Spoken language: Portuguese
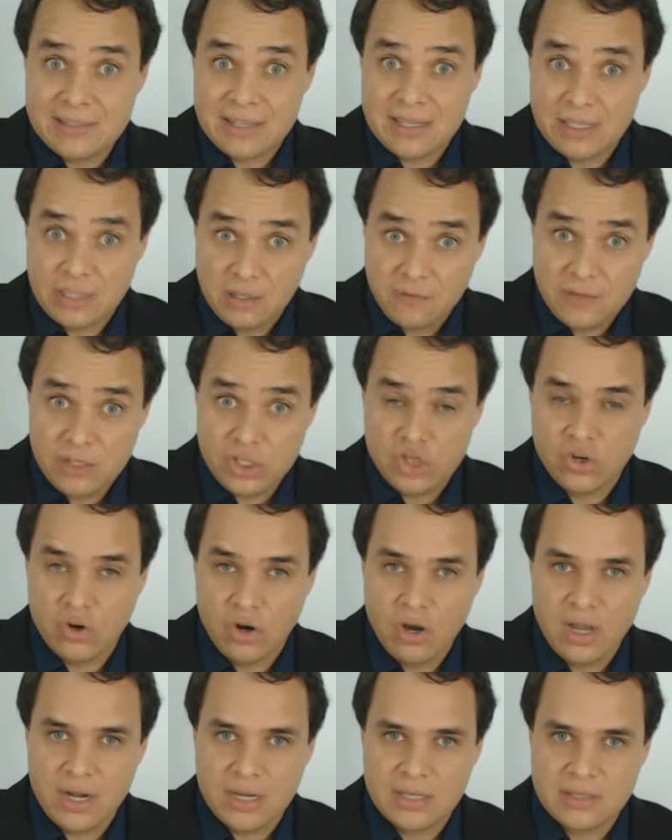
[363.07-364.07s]
120
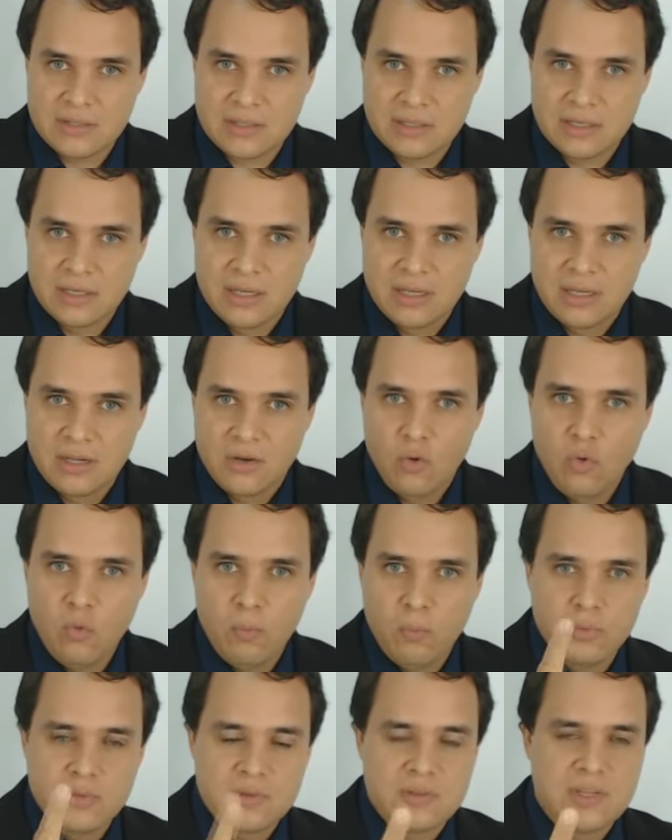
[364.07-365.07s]
horas,
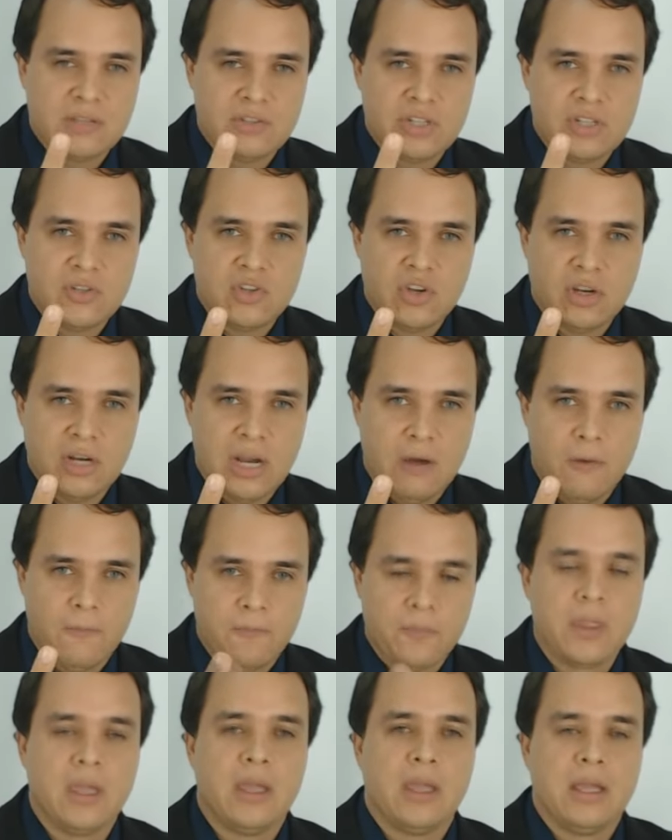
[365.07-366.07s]
1% de adicional.